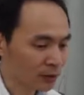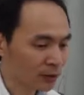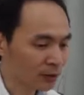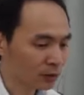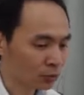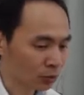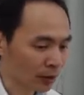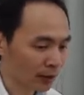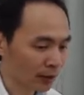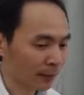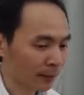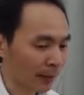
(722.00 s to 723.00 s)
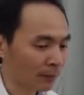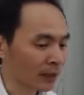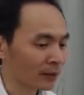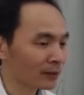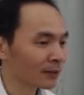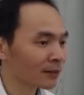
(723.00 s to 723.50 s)
是昨天那个版
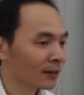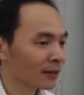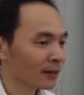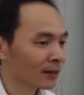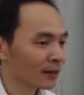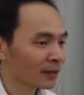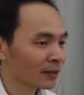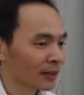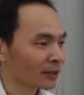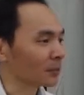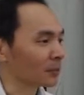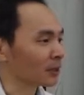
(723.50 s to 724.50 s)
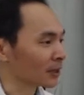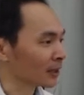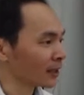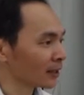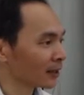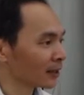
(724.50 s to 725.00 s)
本，要怎么
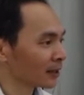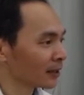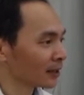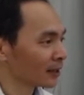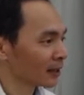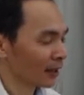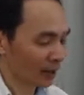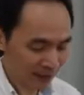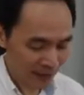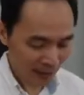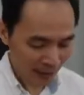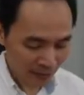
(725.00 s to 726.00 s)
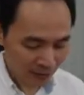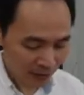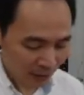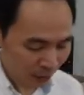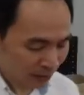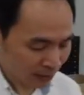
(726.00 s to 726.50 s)
接，啊好，
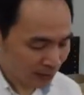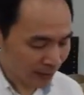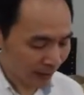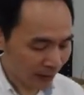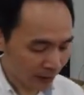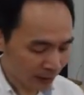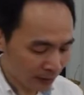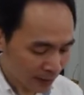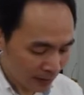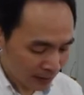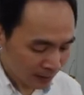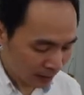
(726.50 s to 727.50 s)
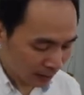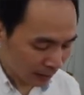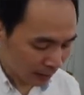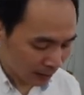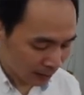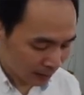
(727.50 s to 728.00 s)
我先讲哈，这
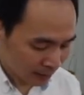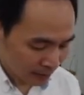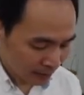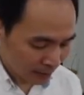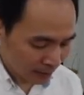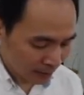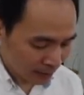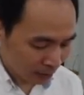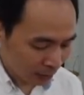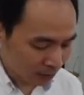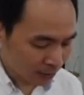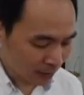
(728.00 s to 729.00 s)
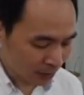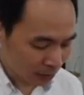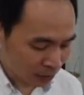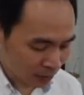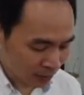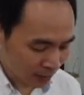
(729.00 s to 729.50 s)
个红色的
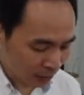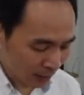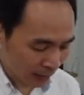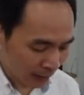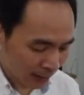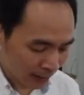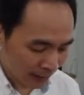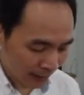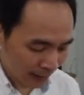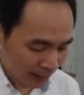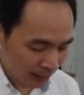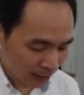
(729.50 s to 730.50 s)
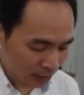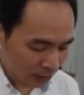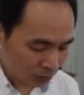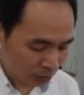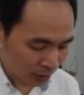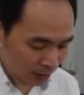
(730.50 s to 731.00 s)
就接过来，那哪一个是
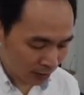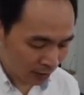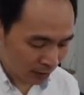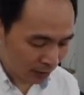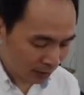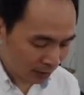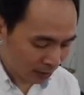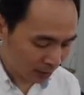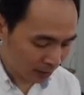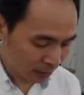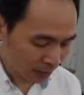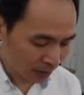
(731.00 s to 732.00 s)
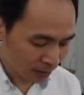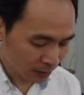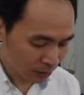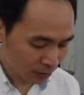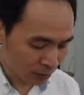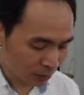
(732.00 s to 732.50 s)
GND？是我
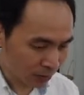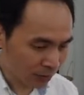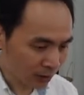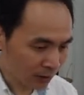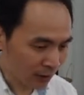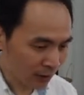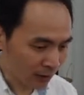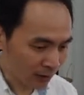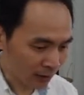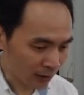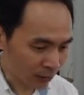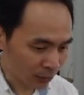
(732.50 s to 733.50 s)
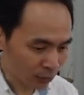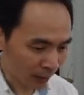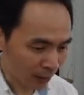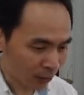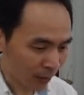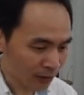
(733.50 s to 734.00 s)
棕色这个，我
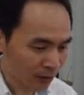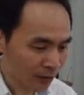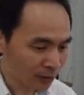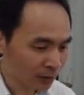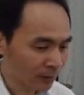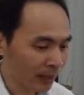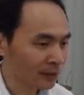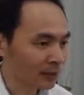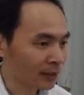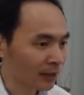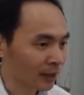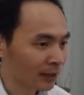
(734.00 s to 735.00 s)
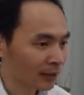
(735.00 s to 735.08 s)
转过来之后是不是黑色的？